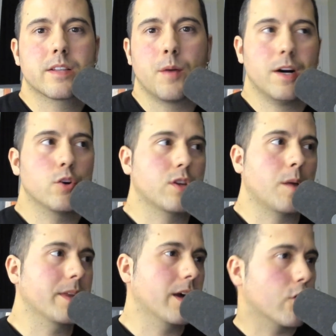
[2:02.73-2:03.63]
trabajos a
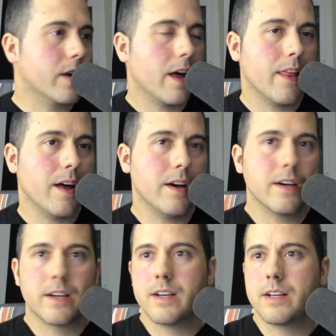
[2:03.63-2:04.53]
media
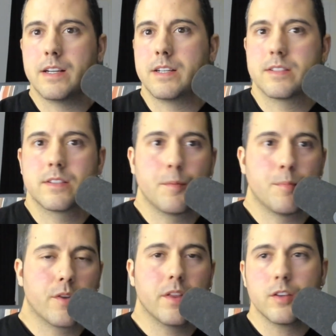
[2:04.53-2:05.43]
jornada, a
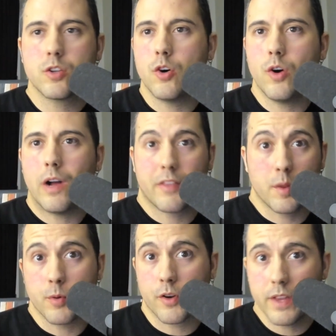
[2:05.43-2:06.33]
10%, a
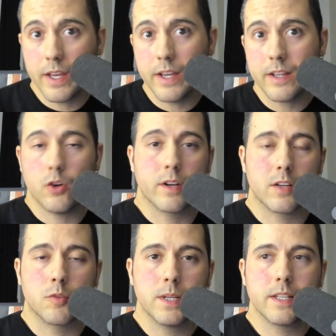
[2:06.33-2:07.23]
100%,
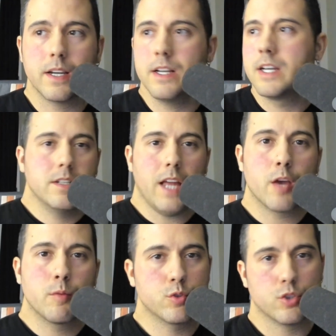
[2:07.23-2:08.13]
jornada completa.
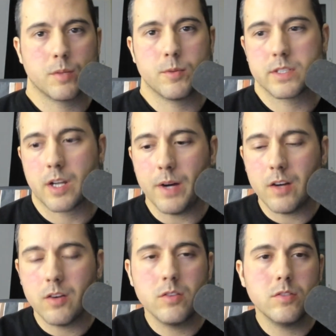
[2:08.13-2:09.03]
Hay muchos tipos de
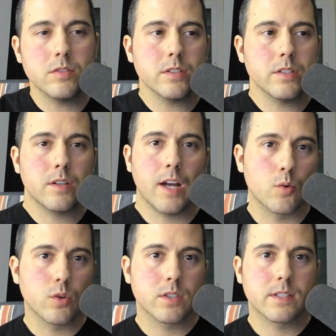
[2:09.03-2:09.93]
trabajo,
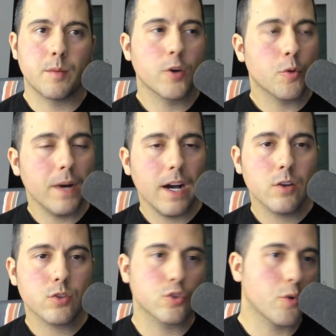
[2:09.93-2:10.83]
algunos están mejor
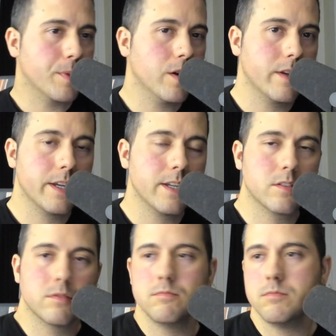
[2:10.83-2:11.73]
pagados, otros peores.